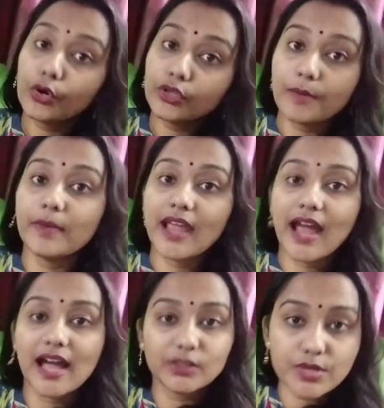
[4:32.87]
खुद अपने
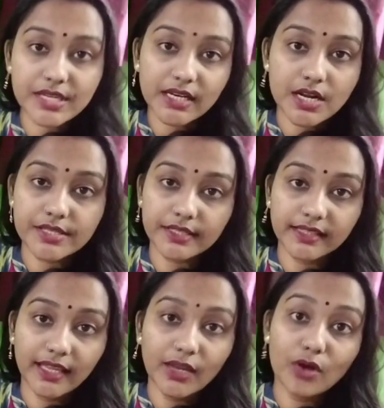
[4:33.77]
हाथों से कर
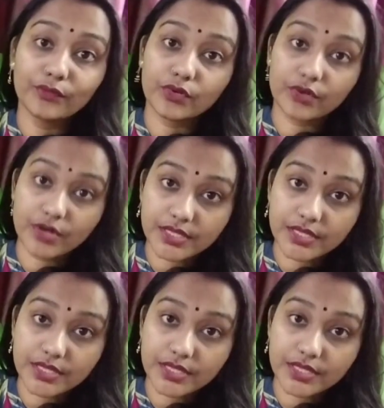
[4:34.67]
सकते हैं और वो